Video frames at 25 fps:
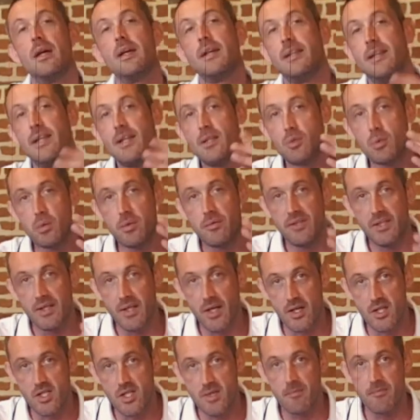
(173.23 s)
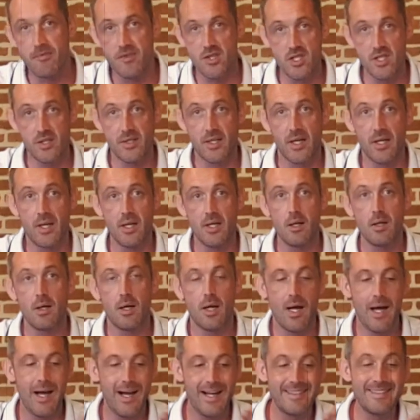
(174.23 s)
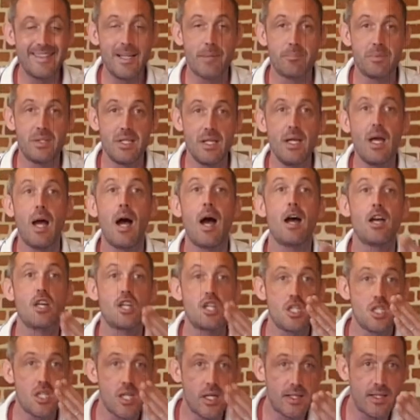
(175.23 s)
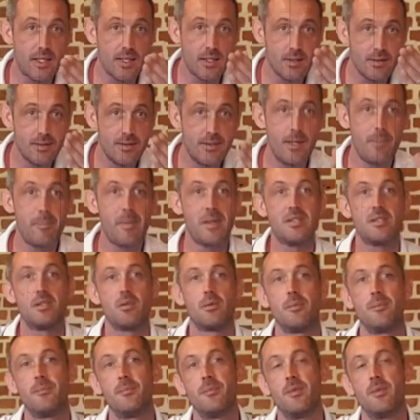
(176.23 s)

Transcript: Il est suivi d'un régime végétarien adapté à chacun des patients.